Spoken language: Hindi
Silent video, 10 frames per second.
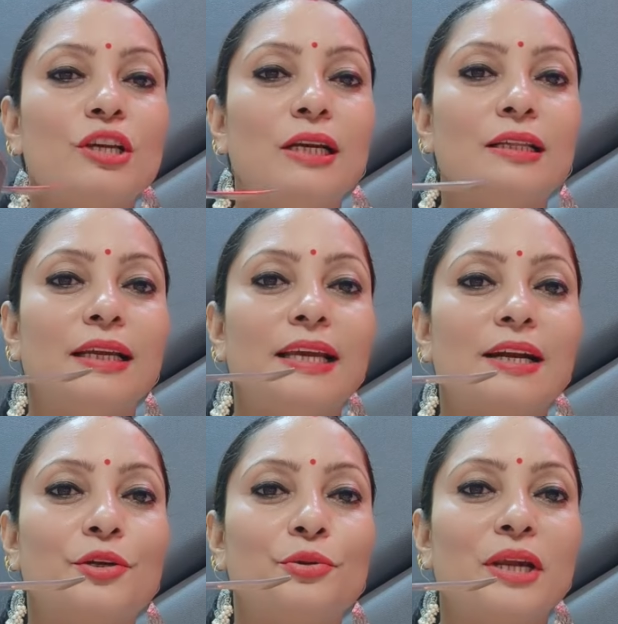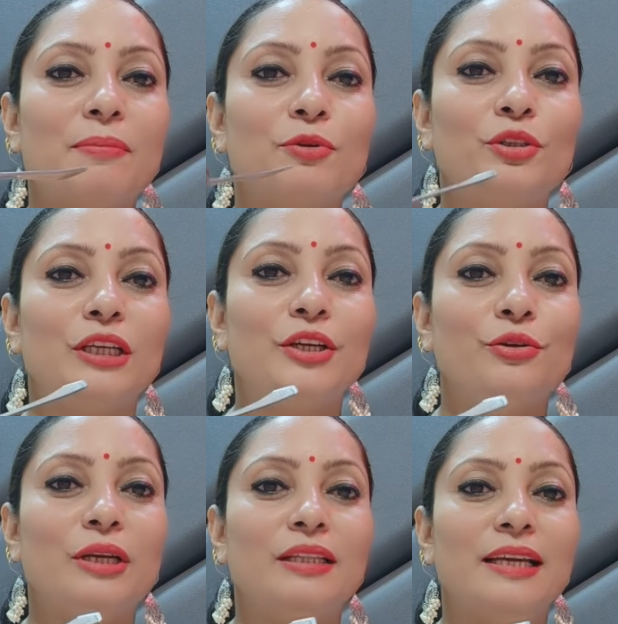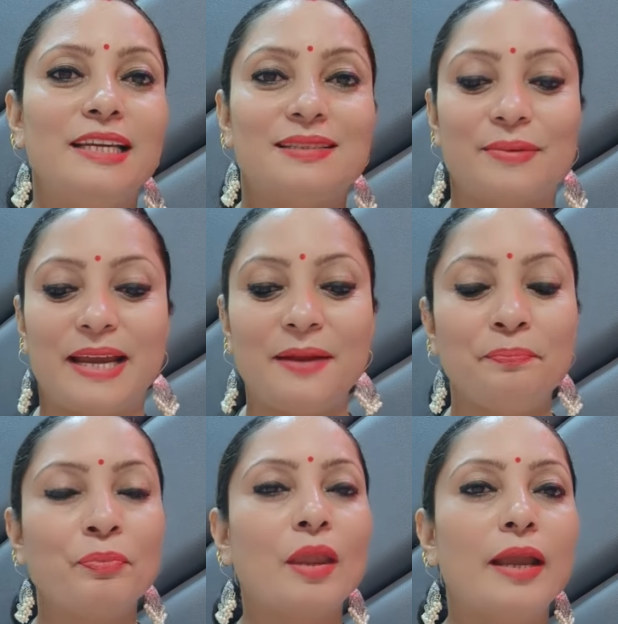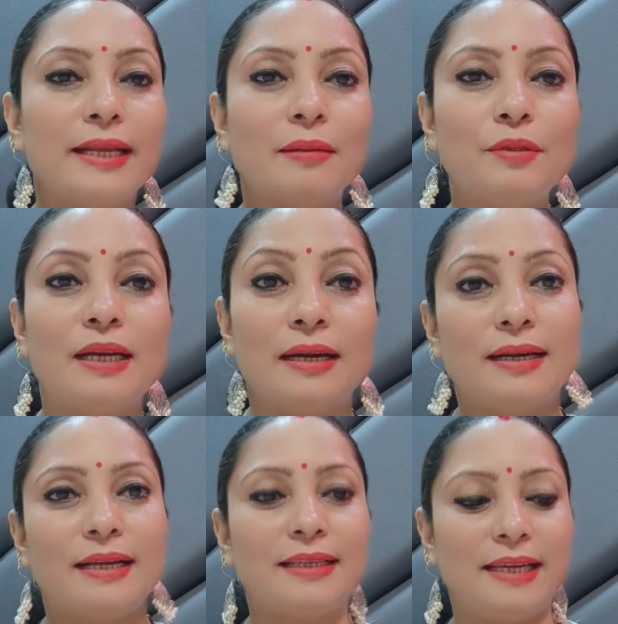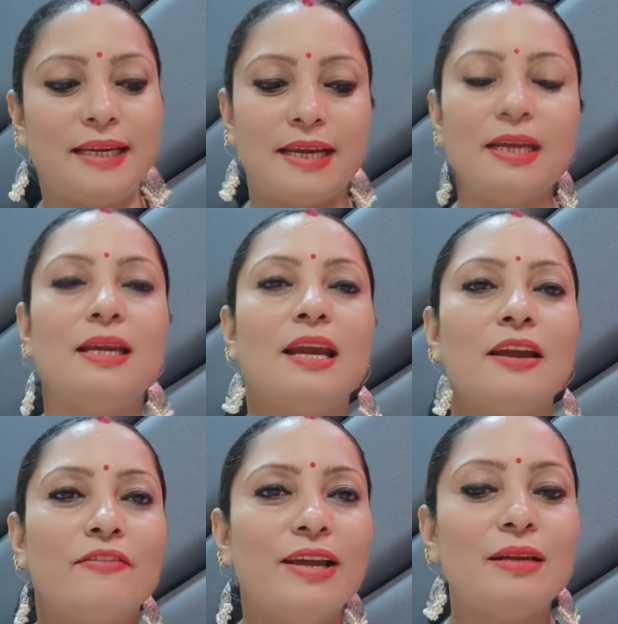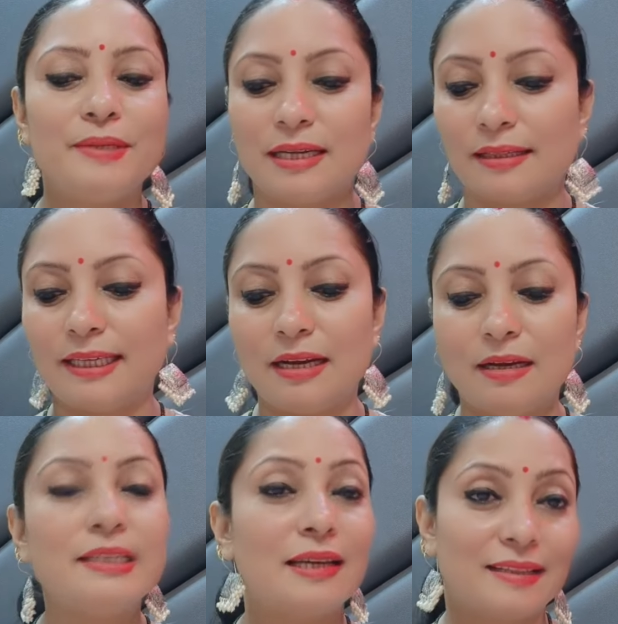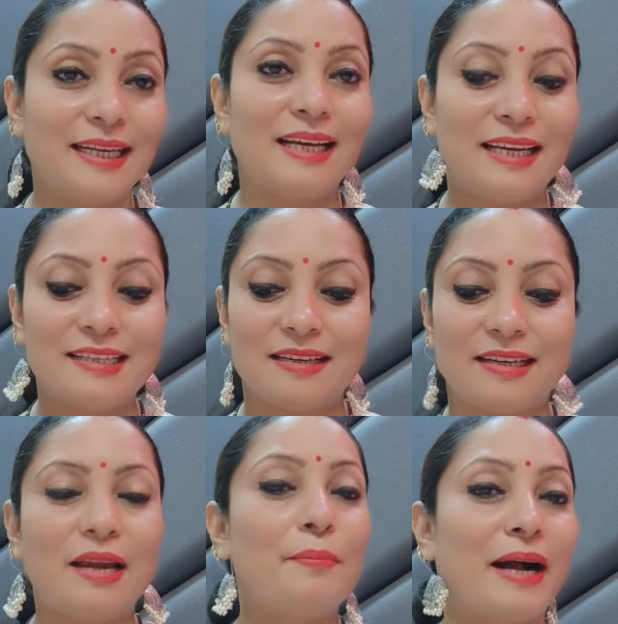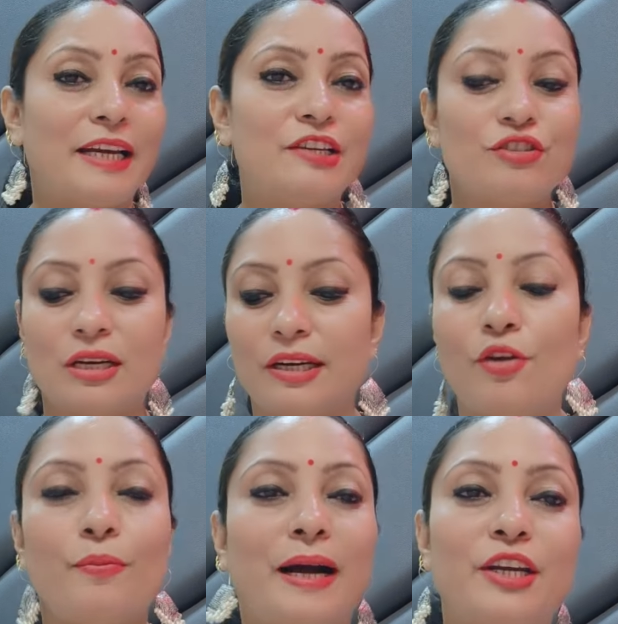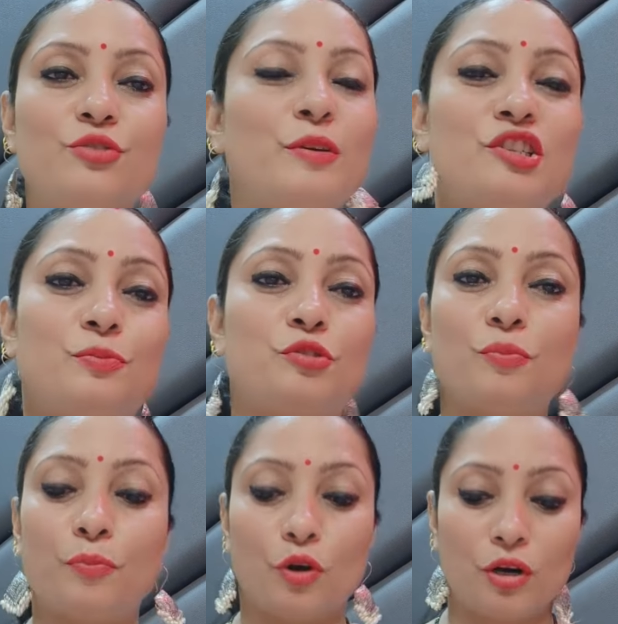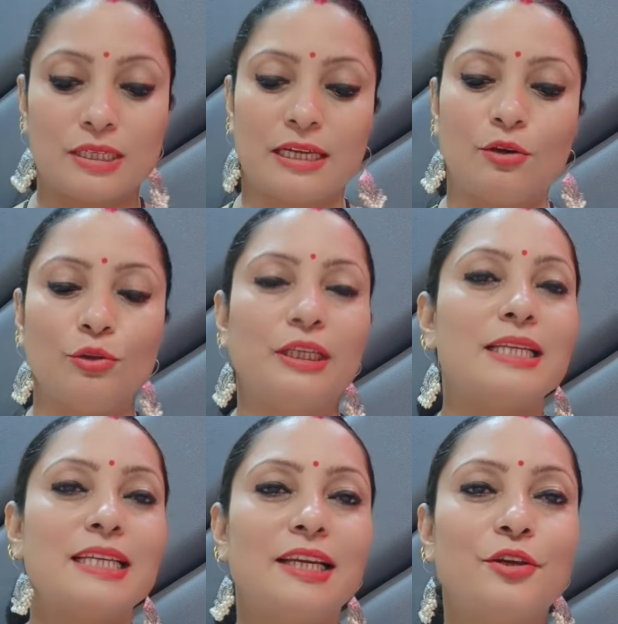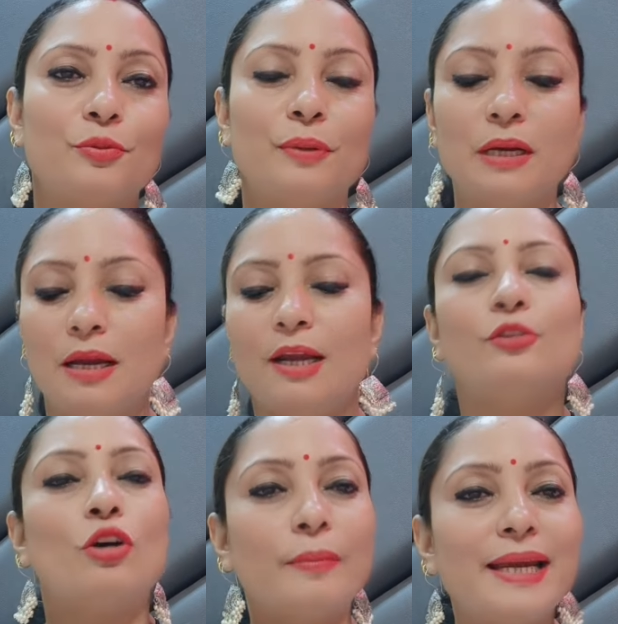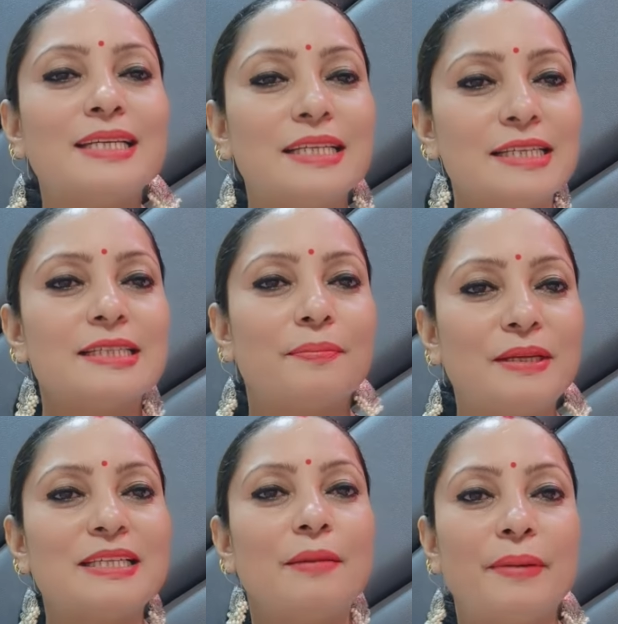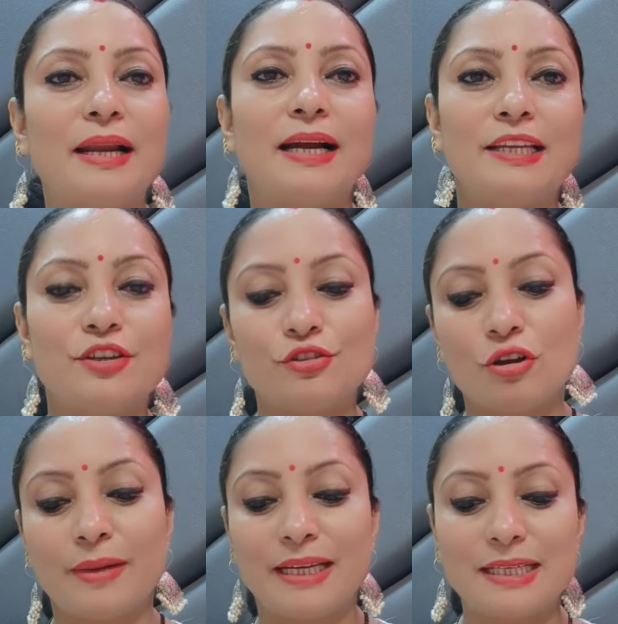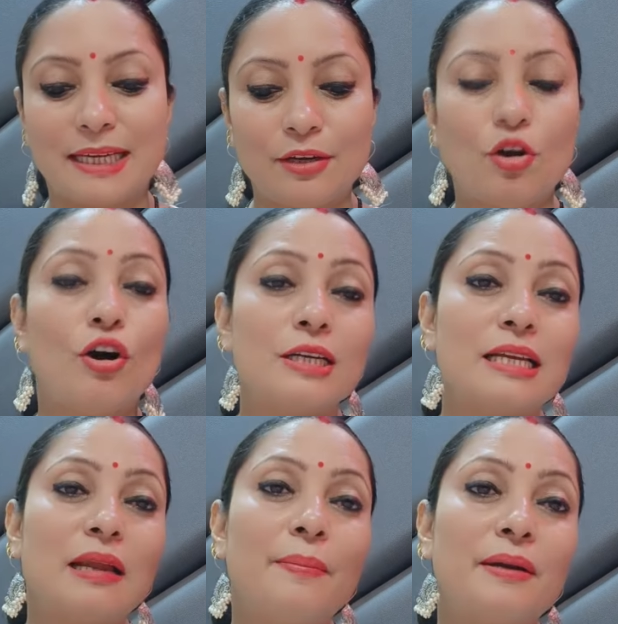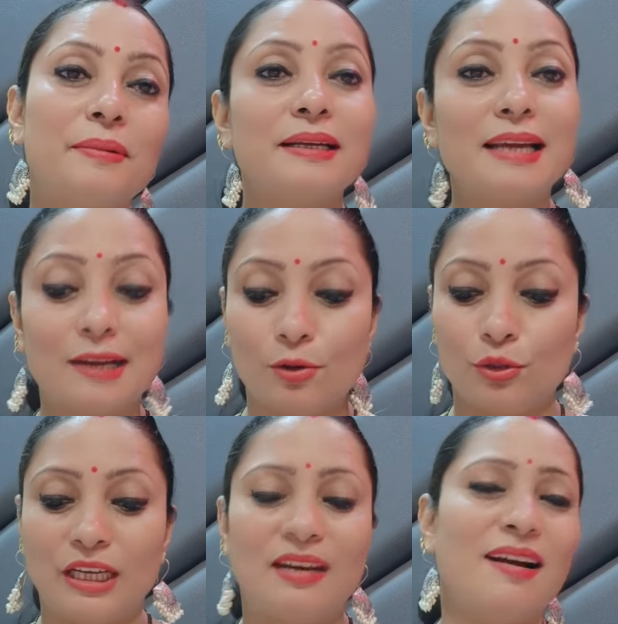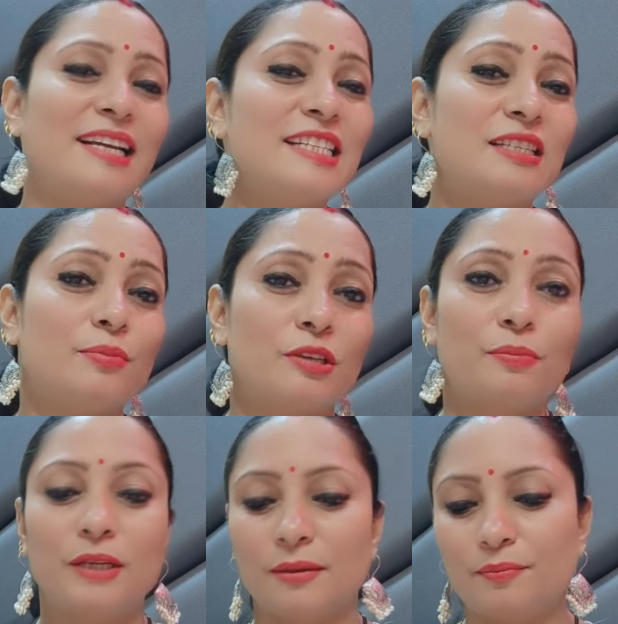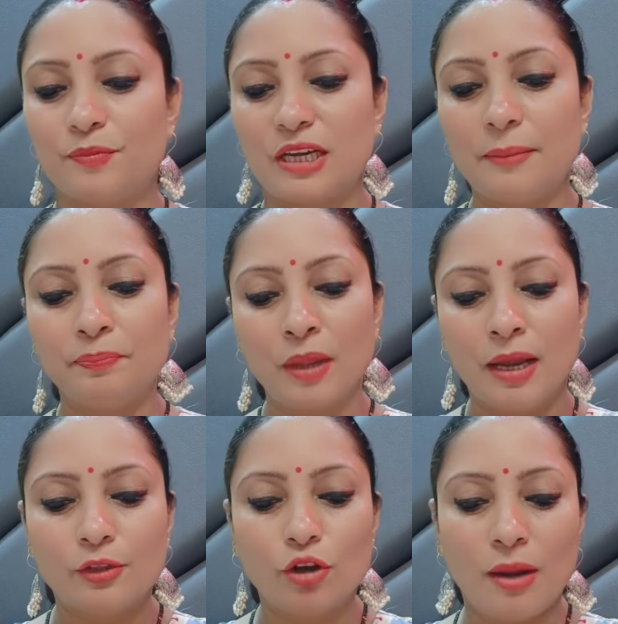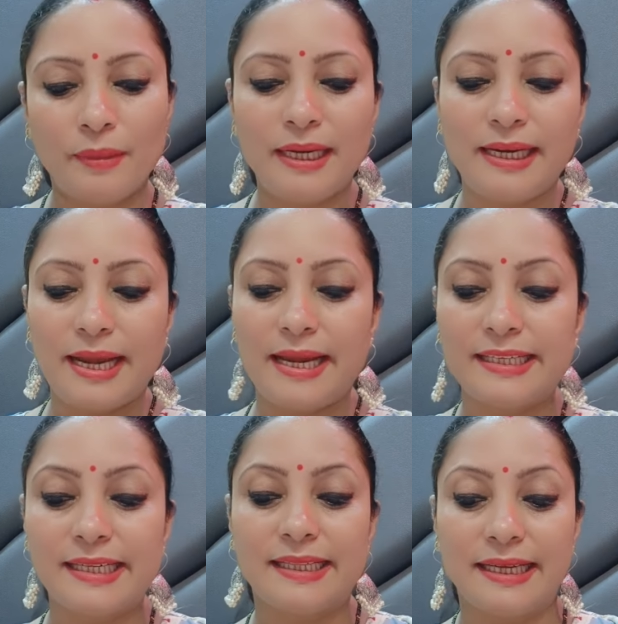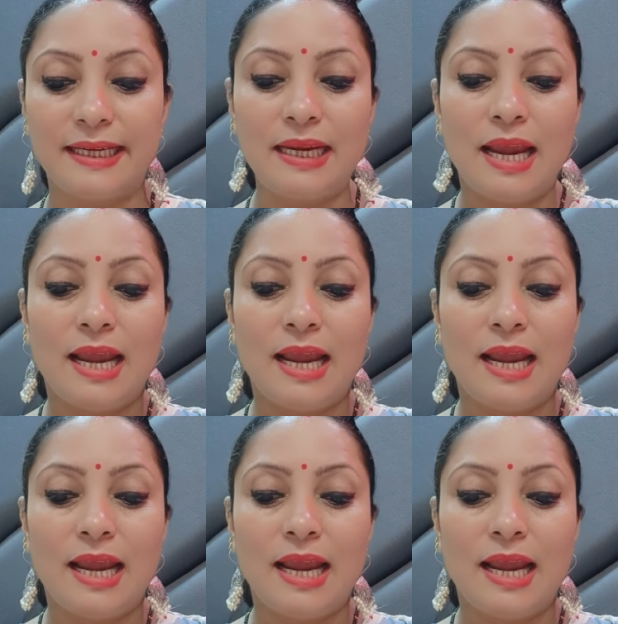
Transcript: चिल्ड दही है कटोरी आपको दिख रही होगी दही इसमें है एकदम ठंडा दही है वेल अभी सर्दियां सर्दियां नहीं चल रही हैं बारिश चल रही है और बारिश में चिपचिप बहुत ज्यादा होती है स्किन के ऊपर तो हमें ऐसी चीजें अपनी स्किन पे लगानी चाहिए जो हमारी स्किन को और ज्यादा बढ़ बढ़ के ग्लो दे ना कि चिपचिप दे ठीक है तो हमने लेना है जी दही